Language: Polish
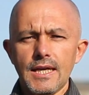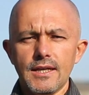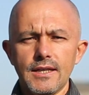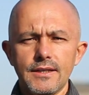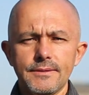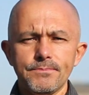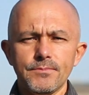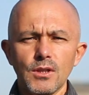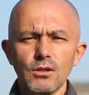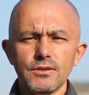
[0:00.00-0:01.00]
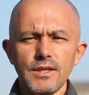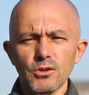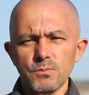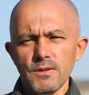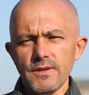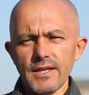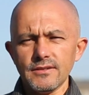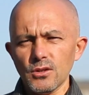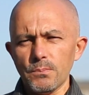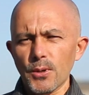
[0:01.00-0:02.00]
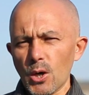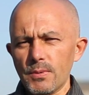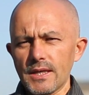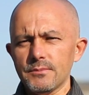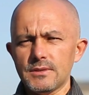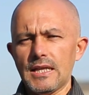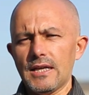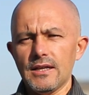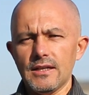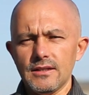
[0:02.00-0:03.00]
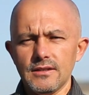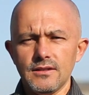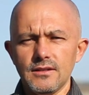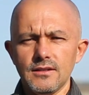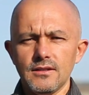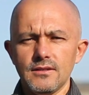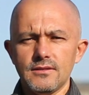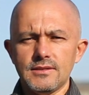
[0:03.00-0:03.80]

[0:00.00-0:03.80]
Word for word: E, no niewątpliwie jest to problem dla e,